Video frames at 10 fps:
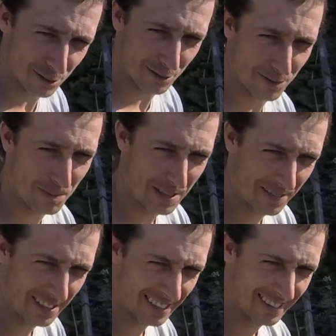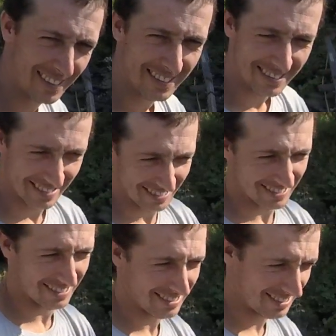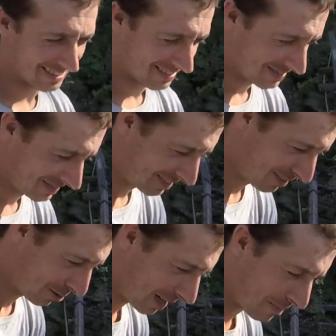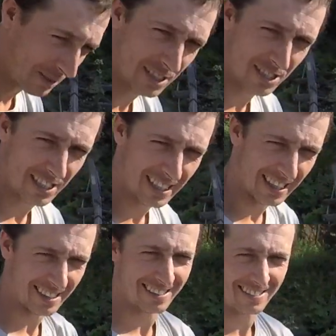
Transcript: co on wyprawia? no. Szuka pocieszenia